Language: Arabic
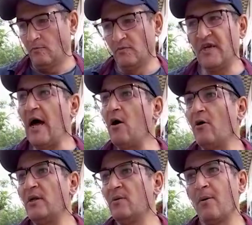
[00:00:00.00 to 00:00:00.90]
من
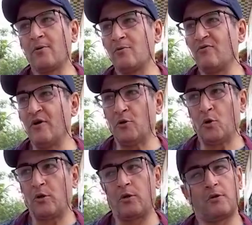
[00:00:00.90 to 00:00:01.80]
حوالي برضه في حدود
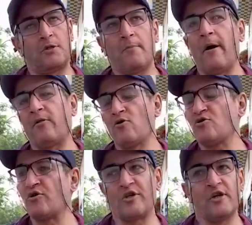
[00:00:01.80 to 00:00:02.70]

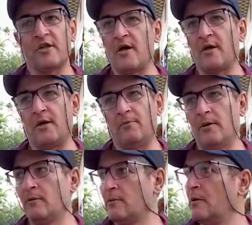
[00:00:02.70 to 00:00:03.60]
17 سنة تقريبا